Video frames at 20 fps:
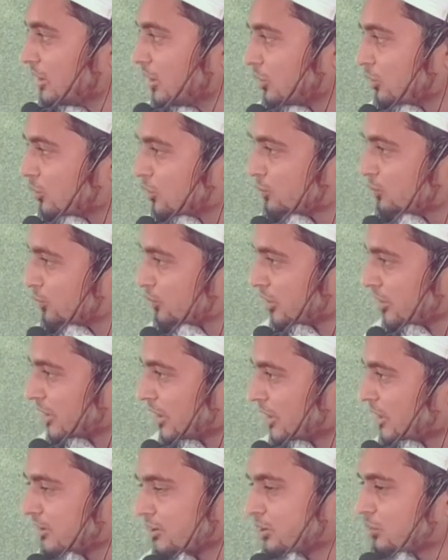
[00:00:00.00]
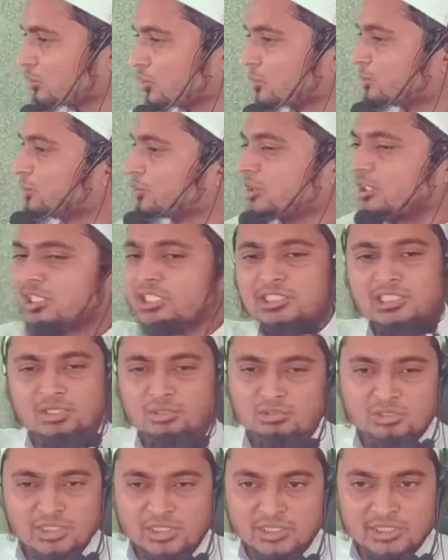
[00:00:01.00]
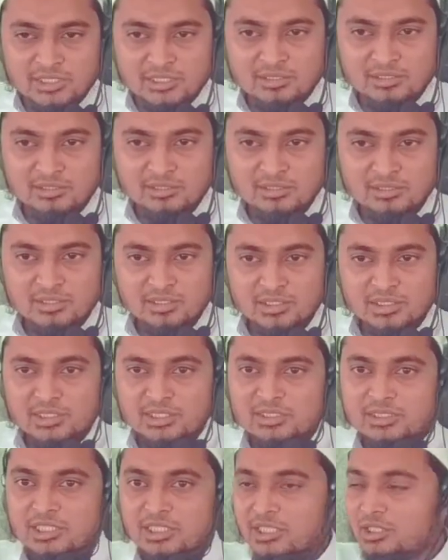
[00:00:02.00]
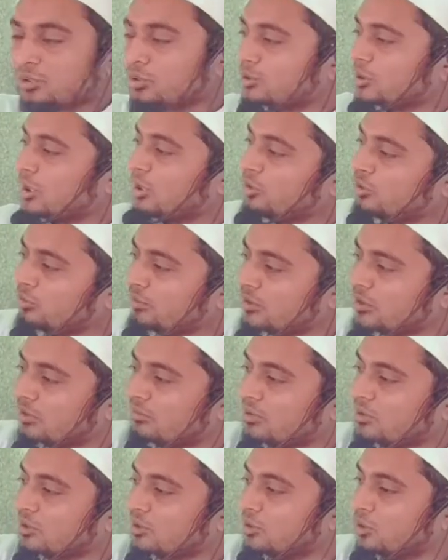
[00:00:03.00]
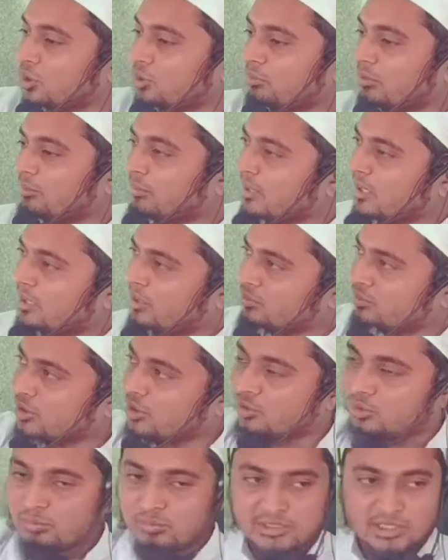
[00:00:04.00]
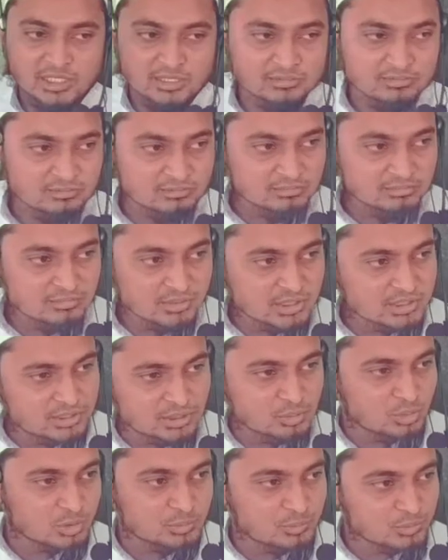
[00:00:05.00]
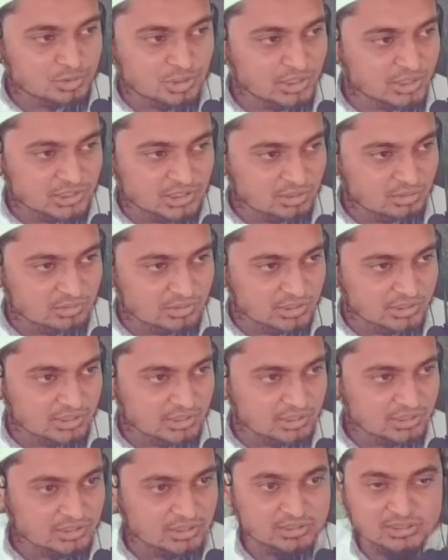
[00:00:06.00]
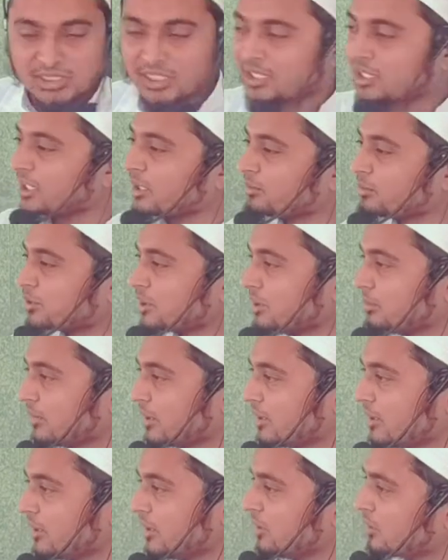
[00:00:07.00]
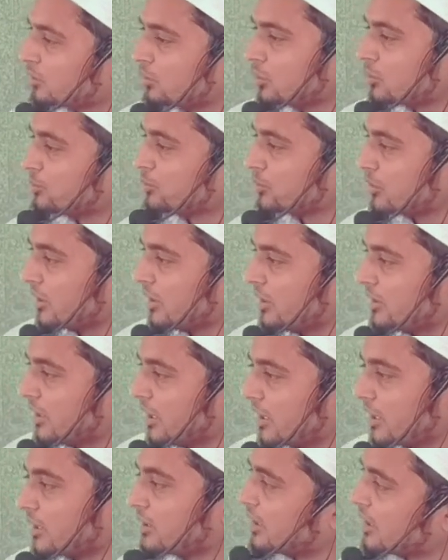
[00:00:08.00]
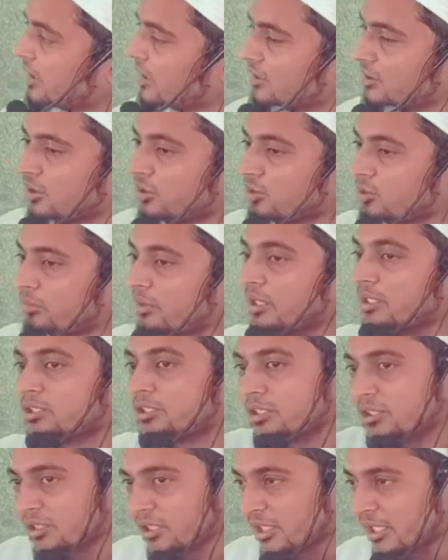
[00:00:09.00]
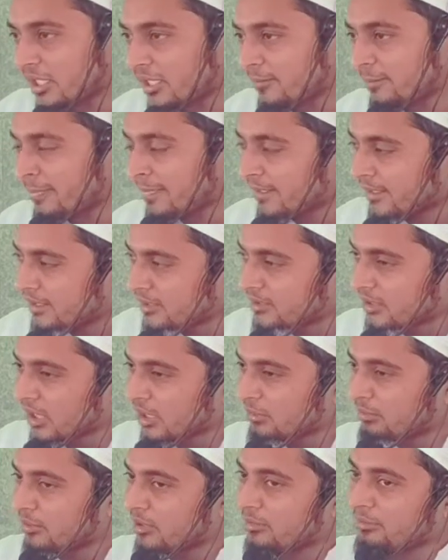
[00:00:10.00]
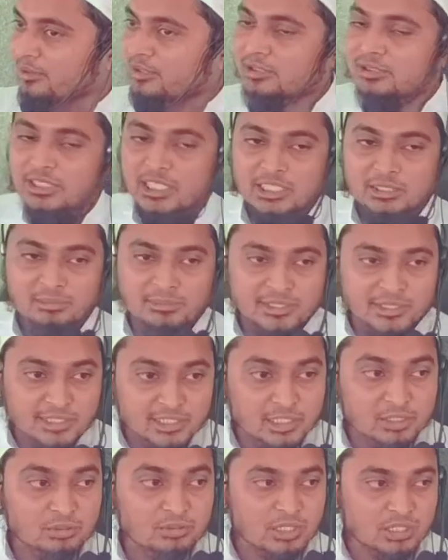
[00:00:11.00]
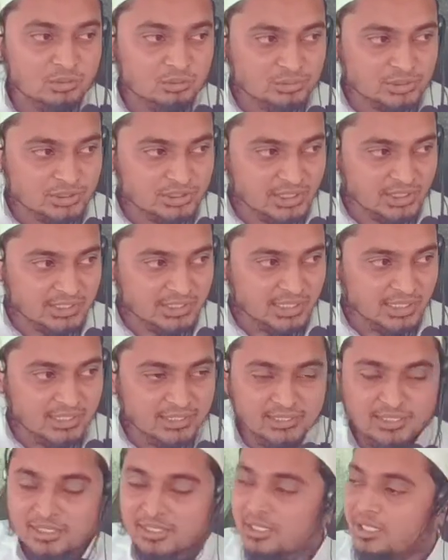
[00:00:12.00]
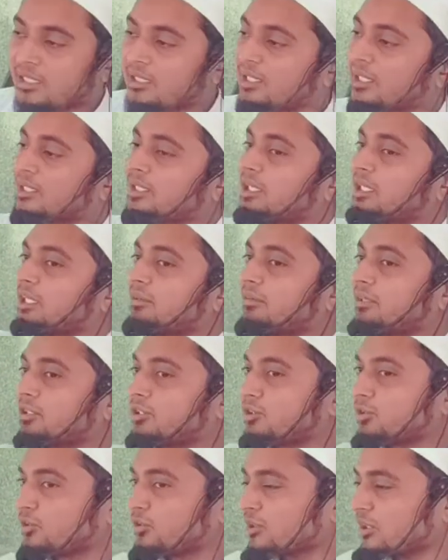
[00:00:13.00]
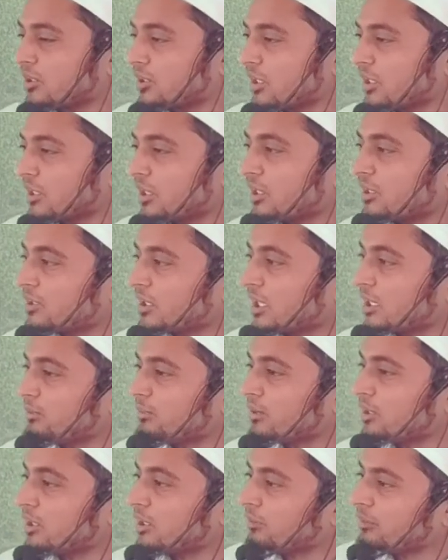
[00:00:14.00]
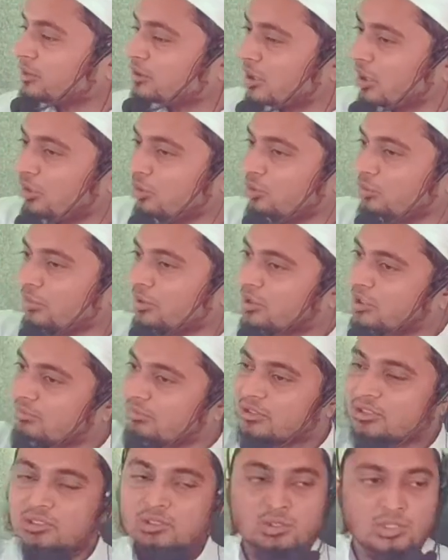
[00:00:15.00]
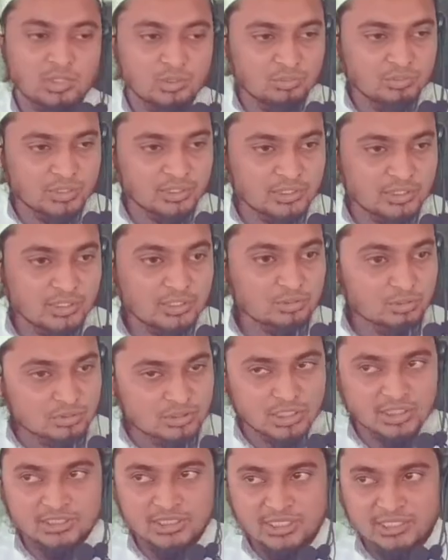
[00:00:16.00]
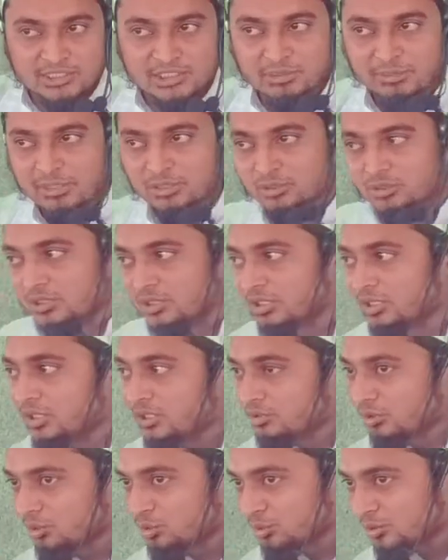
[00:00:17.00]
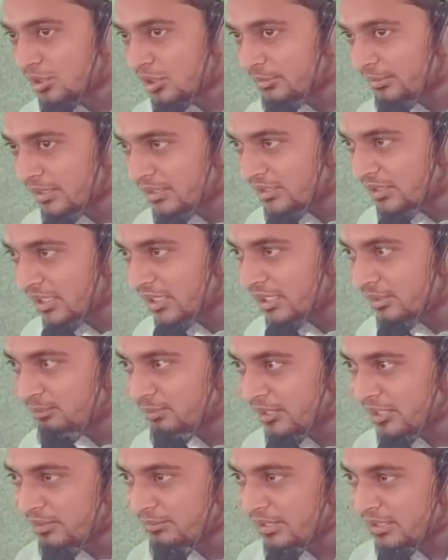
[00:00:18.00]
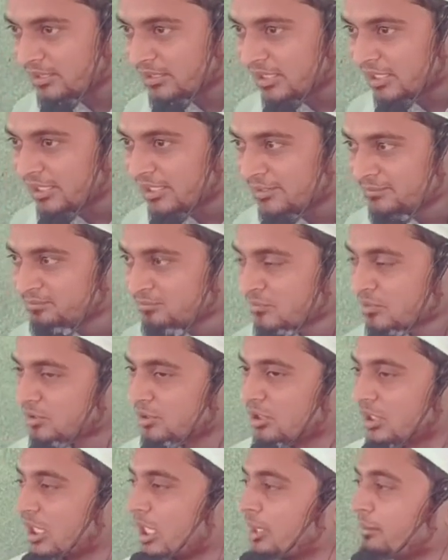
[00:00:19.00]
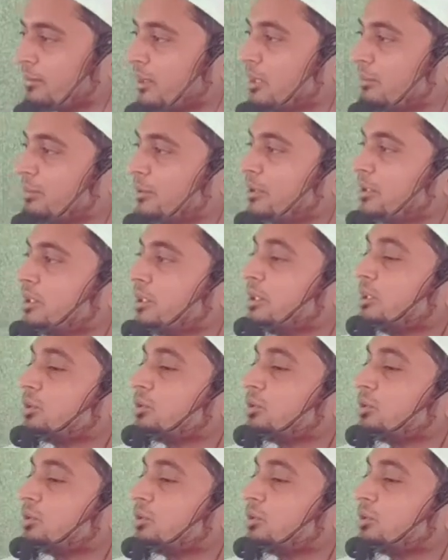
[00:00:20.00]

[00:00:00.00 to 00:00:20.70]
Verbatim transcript: न कुछ पूछा जाएगा इससे कुछ पूछने की ज़रूरत नहीं है इसके लिए तो जहनुम का दरवाज़ा खुले हुए हमारा जहनुम में जा इससे कुछ पूछने की ज़रूरत नहीं है जिस तरह गैर मुस्लिम है कुछ पूछा नहीं जाएगा डायरेक्ट जहनुम है इसी तरह इस आदमी ने भी जिस आदमी ने गैरुल्ला को सजा किया है अल्लाह के अलावा किसी को सजा किया इस आदमी के लिए भी जहनुम के दरवाजे खुले हुए हैं तो डर जाएँ ऐसी बातों से तो दूसरी बात क्या है पहली बात क्या है शराब नहीं पी